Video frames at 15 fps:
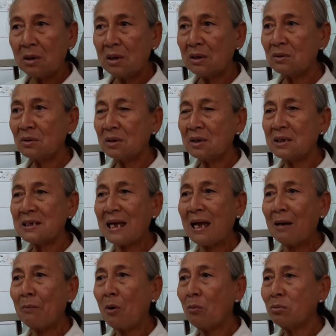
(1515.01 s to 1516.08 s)
những ờ,
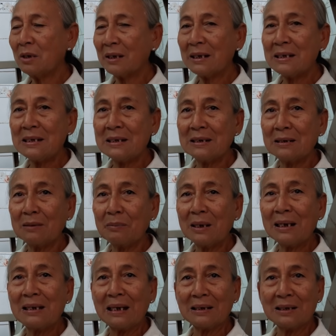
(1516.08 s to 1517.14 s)
xà bông là cái gì đó bác
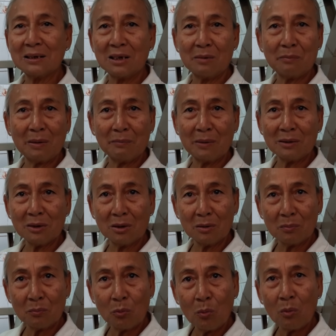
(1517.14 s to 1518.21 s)
cái đặt vặt thì mày phải
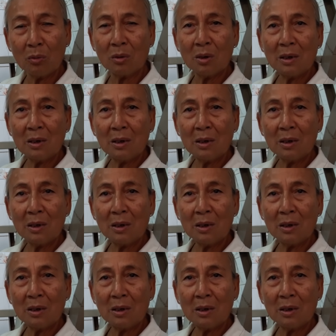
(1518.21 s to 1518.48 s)
tự mua